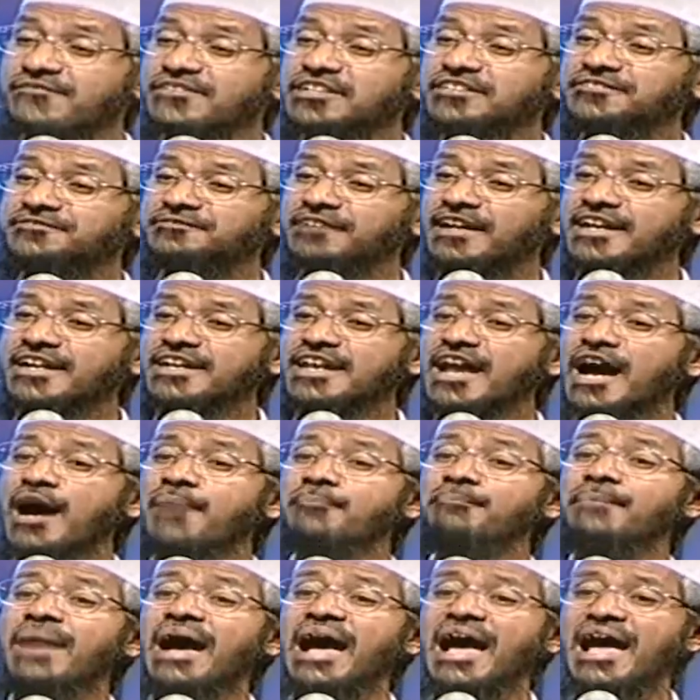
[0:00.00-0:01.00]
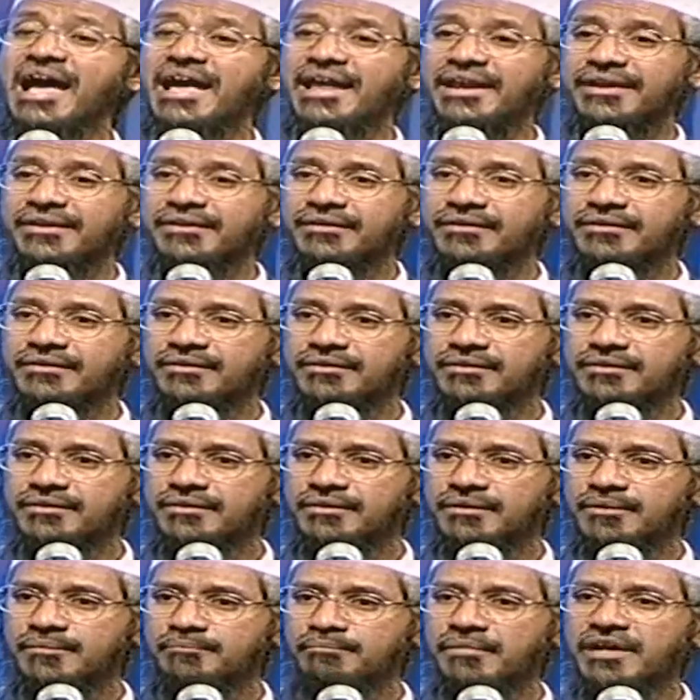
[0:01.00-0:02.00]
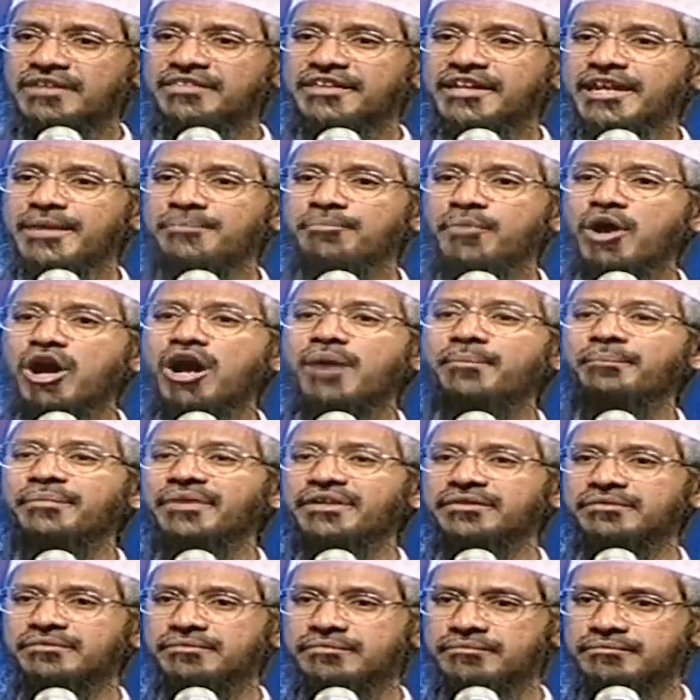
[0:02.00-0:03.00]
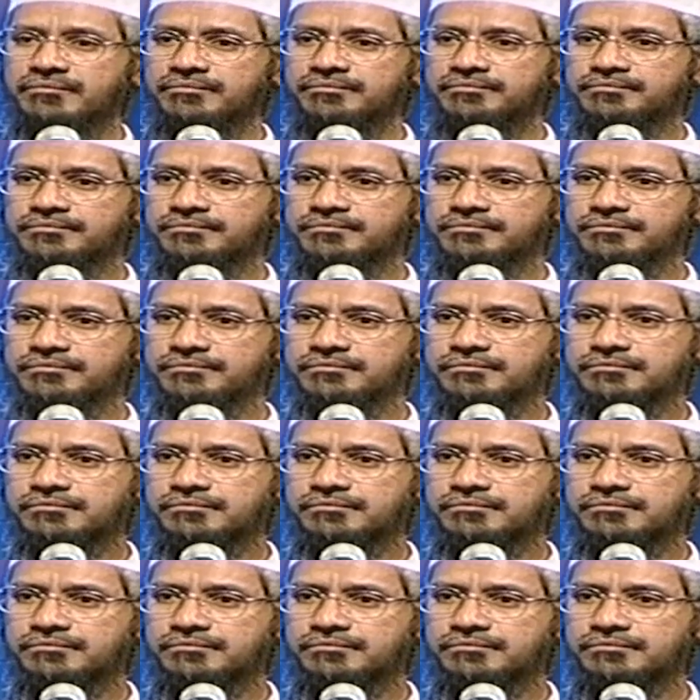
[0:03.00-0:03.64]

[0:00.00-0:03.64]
আমি একজন মানুষকে পাঠাবো যার নাম হবে মোহাম্মদ